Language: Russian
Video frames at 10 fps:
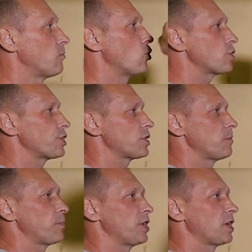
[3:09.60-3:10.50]

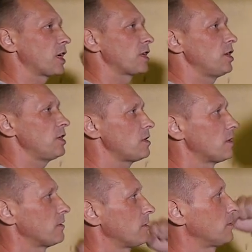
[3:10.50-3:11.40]
можете переходить
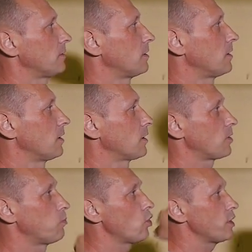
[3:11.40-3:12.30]

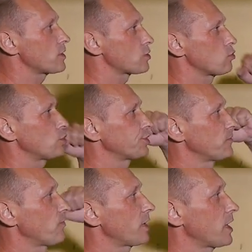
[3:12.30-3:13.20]
к более
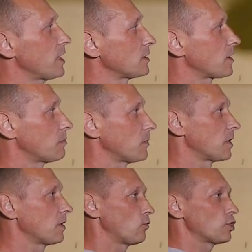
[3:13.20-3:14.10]
сложным вариантам,
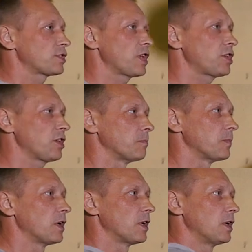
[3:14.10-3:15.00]
вот таким,
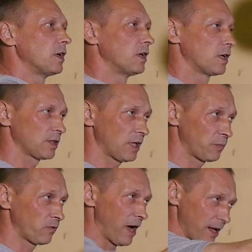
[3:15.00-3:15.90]
к
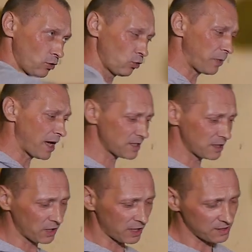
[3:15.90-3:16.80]
набиванию
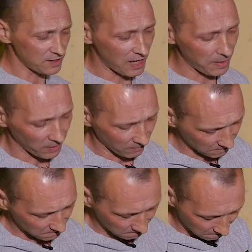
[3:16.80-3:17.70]
пясными костями.
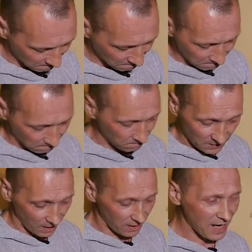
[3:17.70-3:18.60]

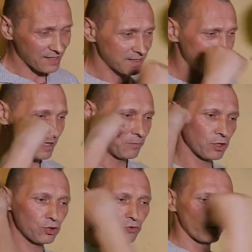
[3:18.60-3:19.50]
Разница
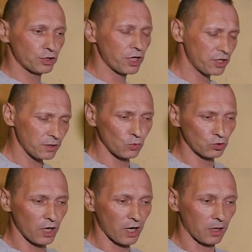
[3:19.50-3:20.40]
между вот этим
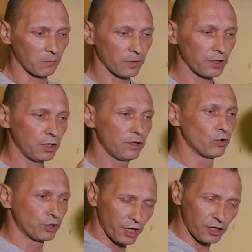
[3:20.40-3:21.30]
ударом и
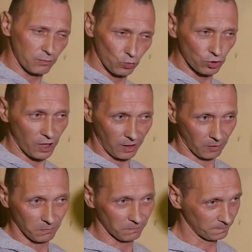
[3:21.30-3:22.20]
вот этим ударом